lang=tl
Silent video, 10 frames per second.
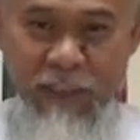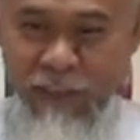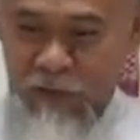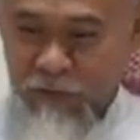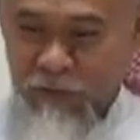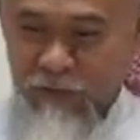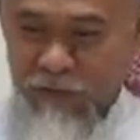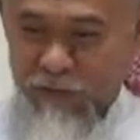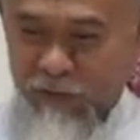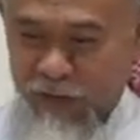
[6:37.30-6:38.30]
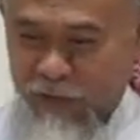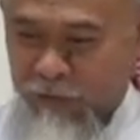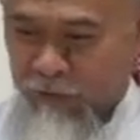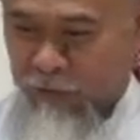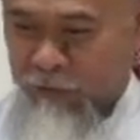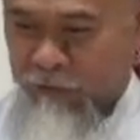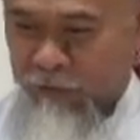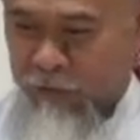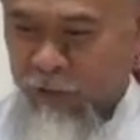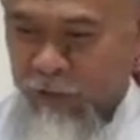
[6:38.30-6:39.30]
Kasi noong kwan ko,
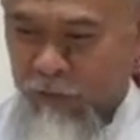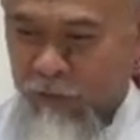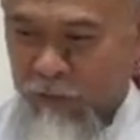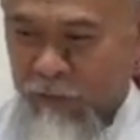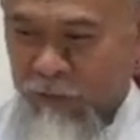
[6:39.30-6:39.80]
yung um,